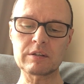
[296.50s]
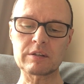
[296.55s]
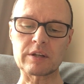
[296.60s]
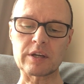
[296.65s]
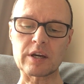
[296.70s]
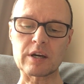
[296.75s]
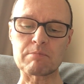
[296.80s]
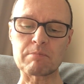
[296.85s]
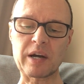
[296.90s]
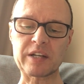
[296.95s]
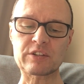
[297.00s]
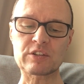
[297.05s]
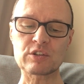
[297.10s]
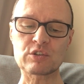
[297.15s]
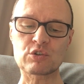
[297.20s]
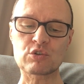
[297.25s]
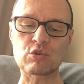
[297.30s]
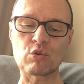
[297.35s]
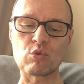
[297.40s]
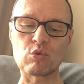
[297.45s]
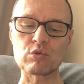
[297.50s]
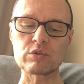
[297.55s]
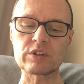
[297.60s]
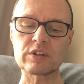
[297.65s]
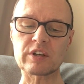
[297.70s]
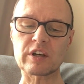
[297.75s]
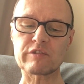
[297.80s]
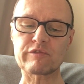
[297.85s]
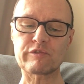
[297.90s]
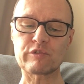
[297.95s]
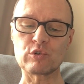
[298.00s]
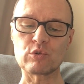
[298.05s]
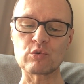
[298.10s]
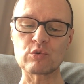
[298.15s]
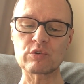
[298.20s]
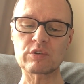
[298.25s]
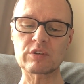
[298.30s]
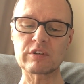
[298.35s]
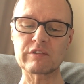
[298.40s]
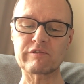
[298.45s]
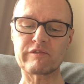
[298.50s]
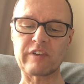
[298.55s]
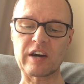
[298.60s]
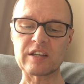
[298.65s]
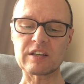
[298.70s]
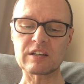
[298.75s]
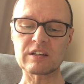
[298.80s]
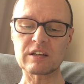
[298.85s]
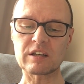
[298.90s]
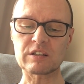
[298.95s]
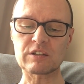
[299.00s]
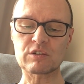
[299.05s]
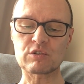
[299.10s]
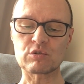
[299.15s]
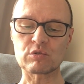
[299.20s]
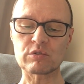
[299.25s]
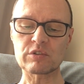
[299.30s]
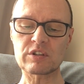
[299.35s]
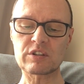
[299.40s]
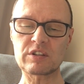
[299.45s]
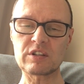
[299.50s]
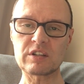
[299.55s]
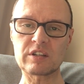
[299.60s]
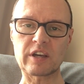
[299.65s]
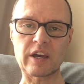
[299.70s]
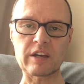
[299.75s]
Der matte Ton der Flöten wandert durch die